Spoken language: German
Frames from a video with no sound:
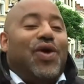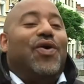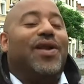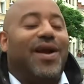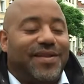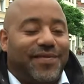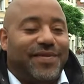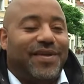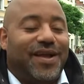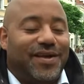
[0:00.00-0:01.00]
und alles, was
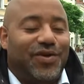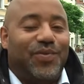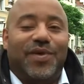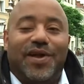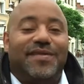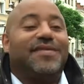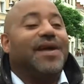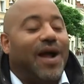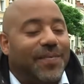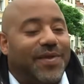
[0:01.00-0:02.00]
danach kommt als
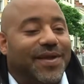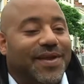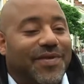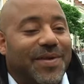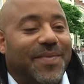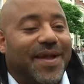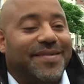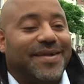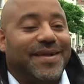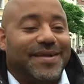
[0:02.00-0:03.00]
amtierender
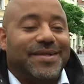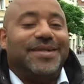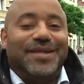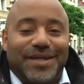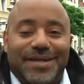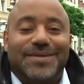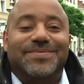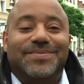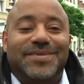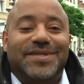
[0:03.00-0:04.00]
Weltmeister,
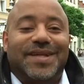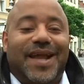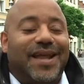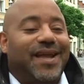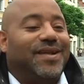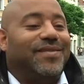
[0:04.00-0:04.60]
ähm, ist eigentlich eine